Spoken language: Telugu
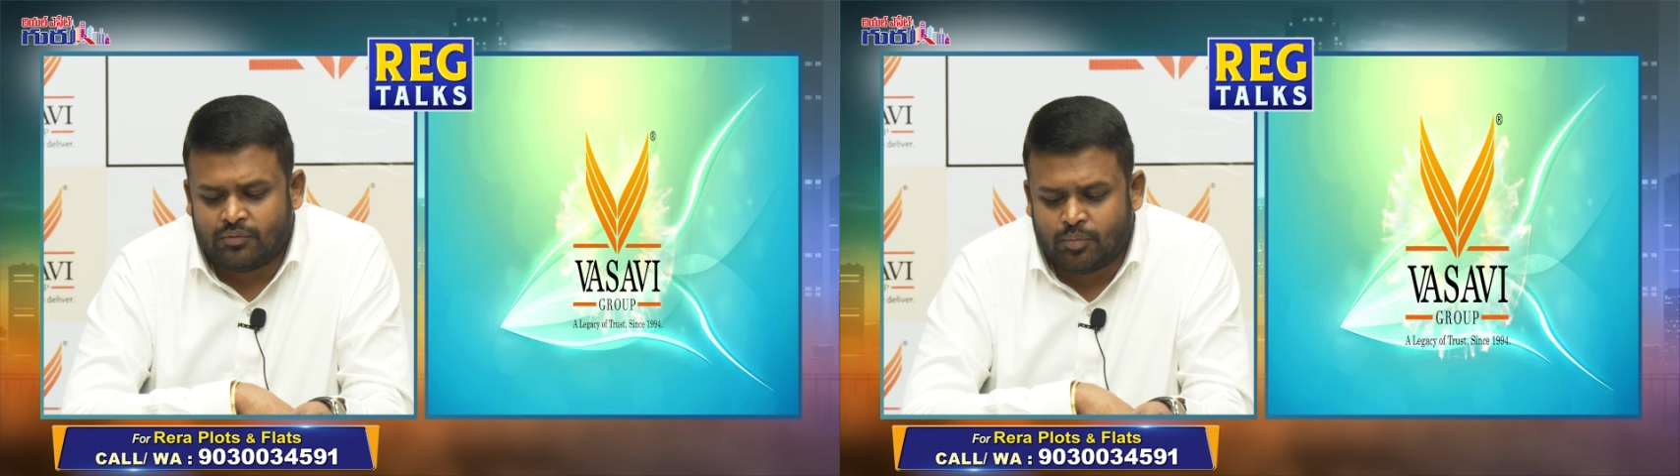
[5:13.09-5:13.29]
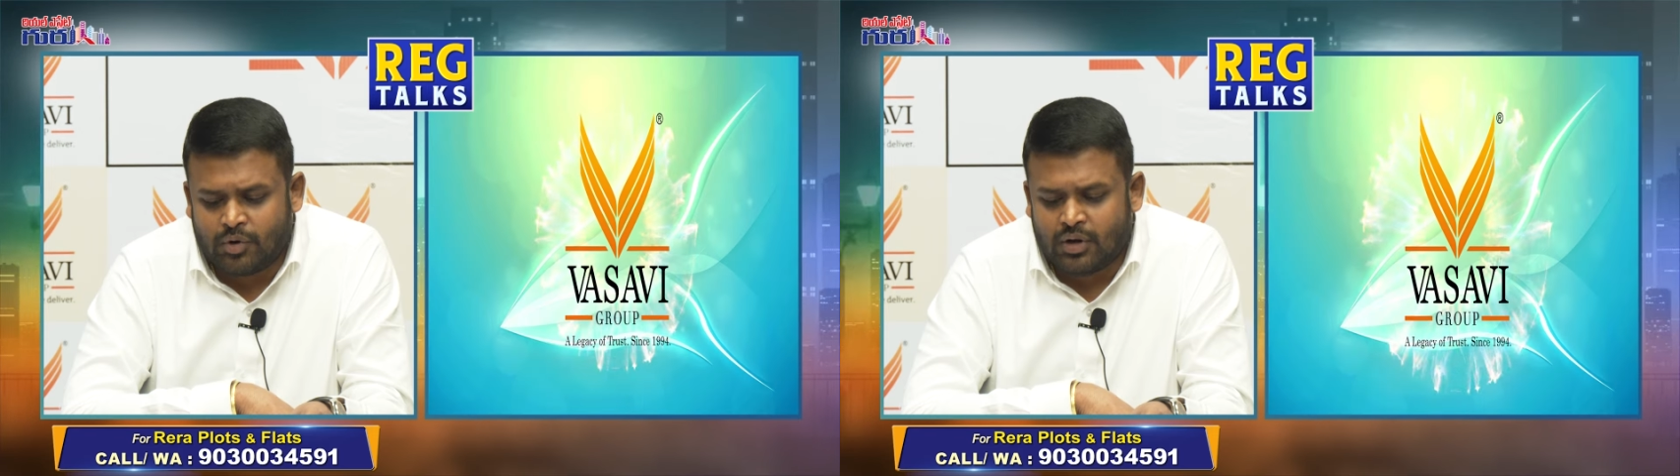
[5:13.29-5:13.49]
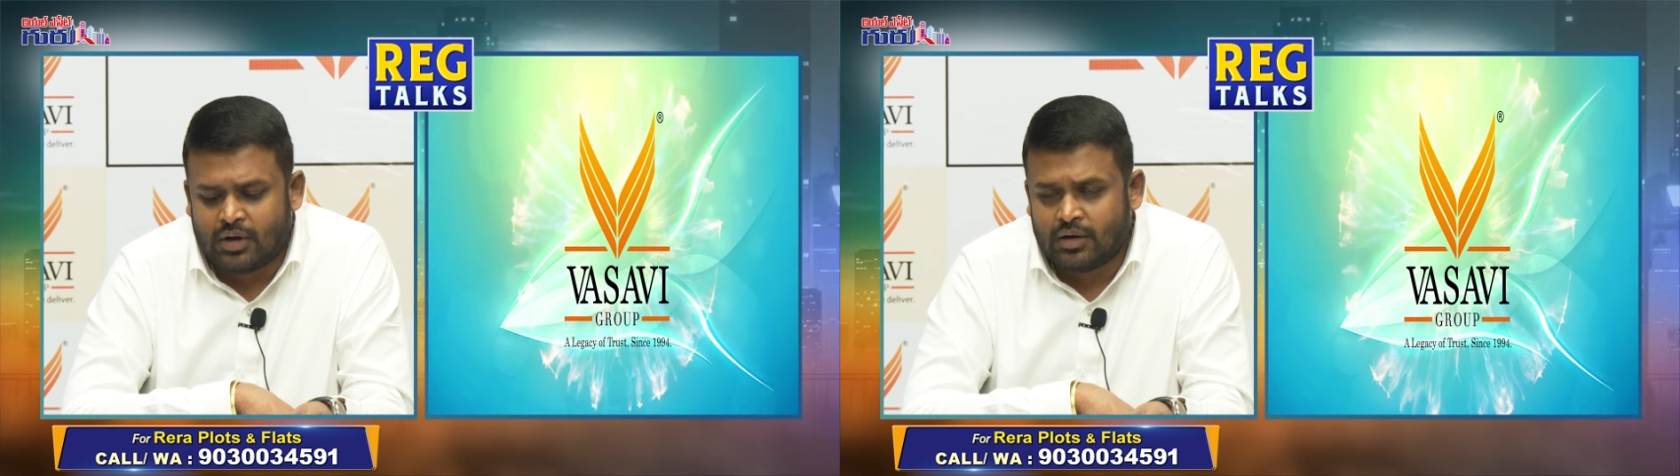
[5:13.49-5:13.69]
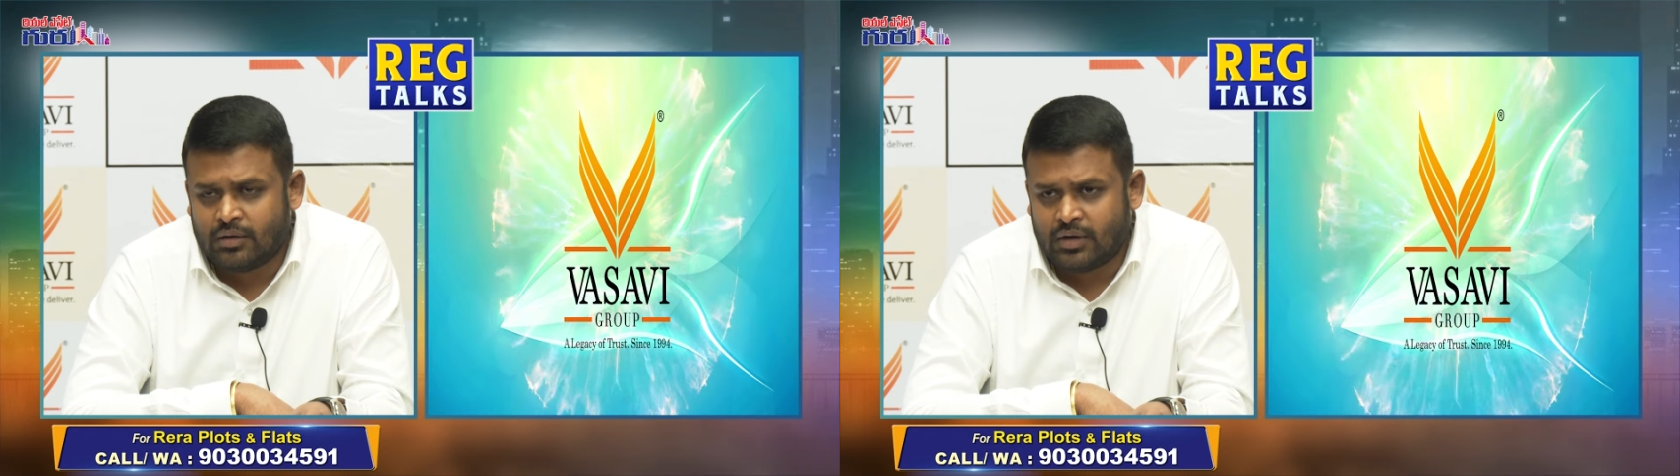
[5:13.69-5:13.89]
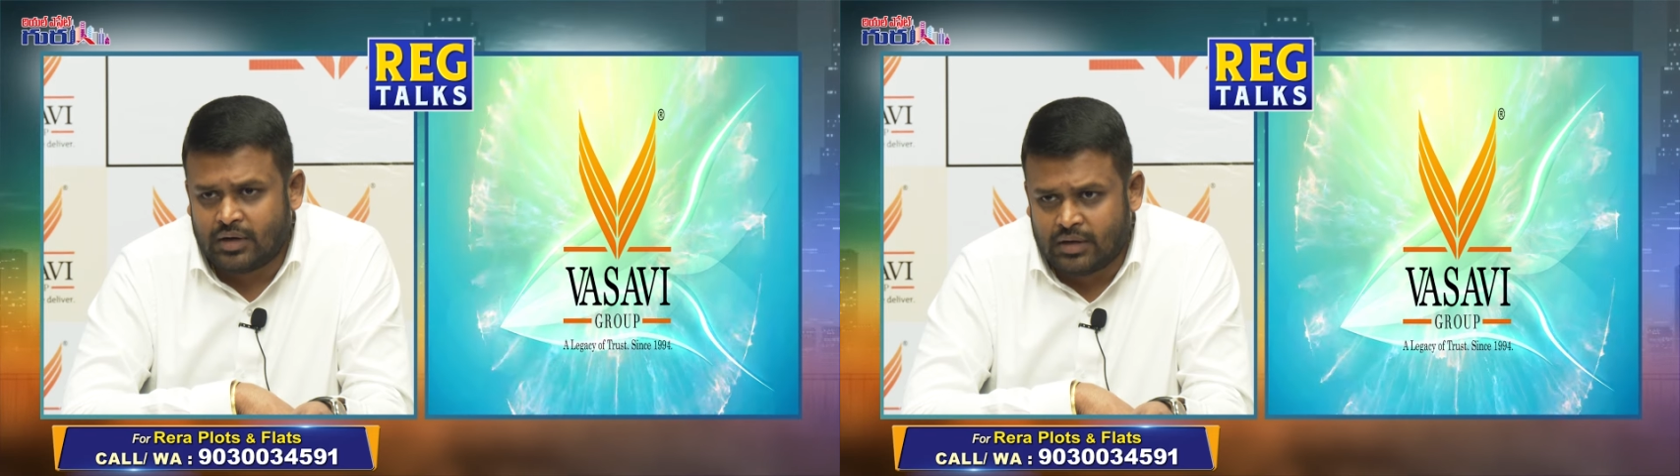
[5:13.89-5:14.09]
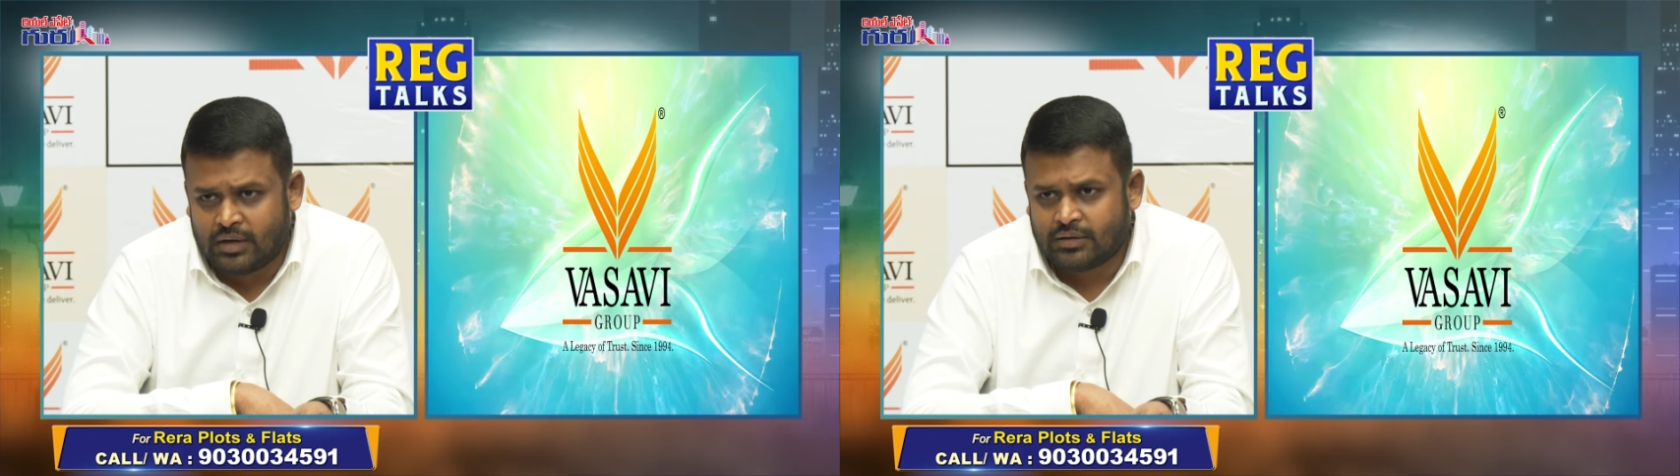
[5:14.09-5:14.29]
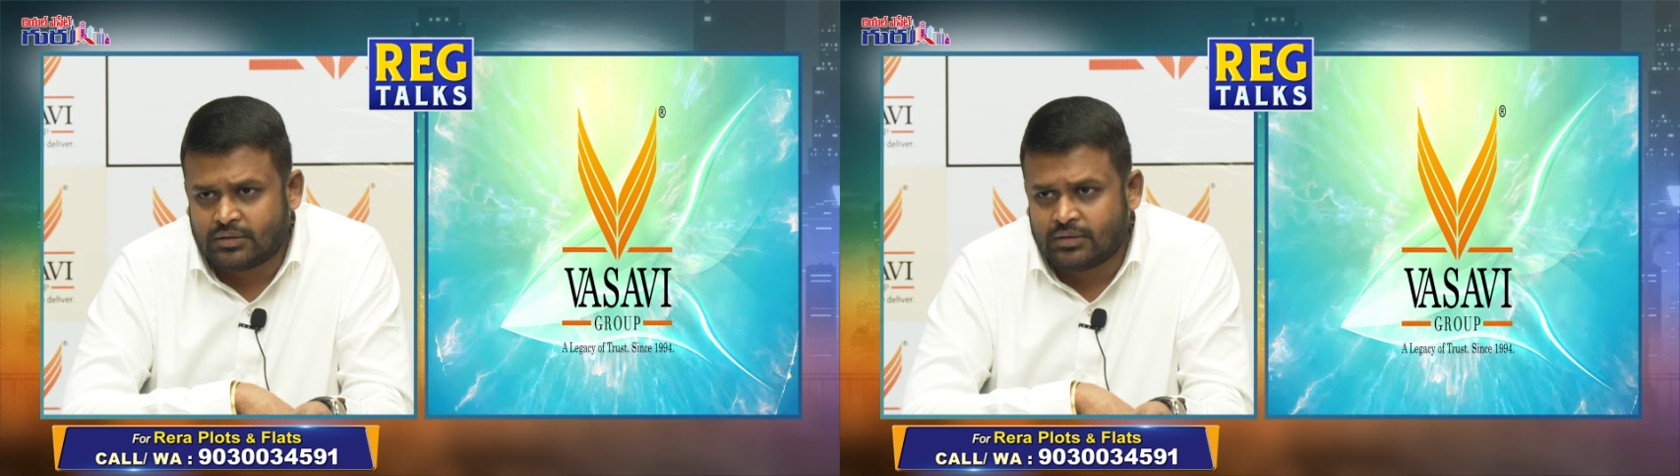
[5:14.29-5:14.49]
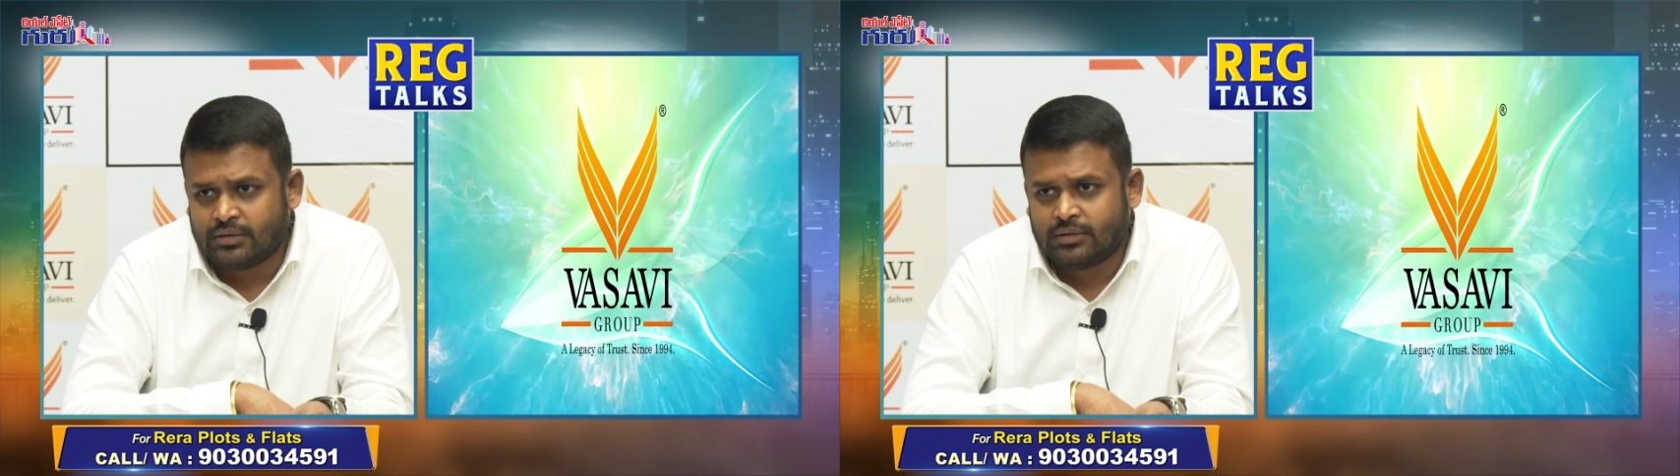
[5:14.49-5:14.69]
విభాగాలను
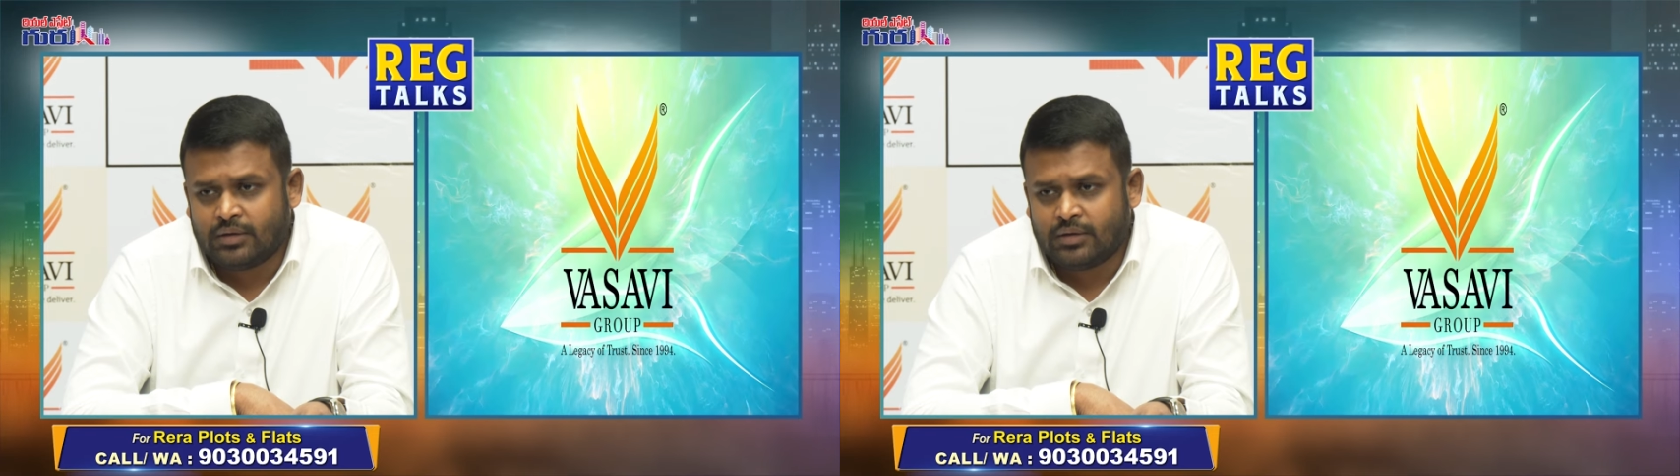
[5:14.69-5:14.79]
కేటాయించి